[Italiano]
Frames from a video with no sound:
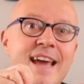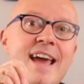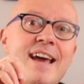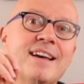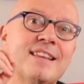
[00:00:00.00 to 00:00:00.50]

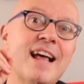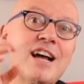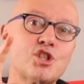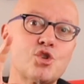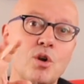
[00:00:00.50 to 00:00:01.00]
che eh,
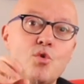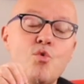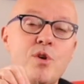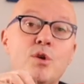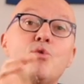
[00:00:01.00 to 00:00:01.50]
lascio a
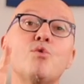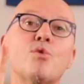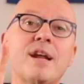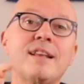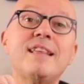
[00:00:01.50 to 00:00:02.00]
lui
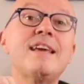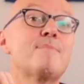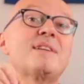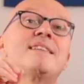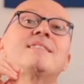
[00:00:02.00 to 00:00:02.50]
l'onore di
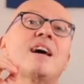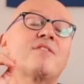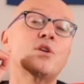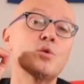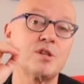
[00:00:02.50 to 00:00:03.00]

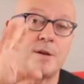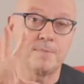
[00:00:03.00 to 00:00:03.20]
presentarvi così.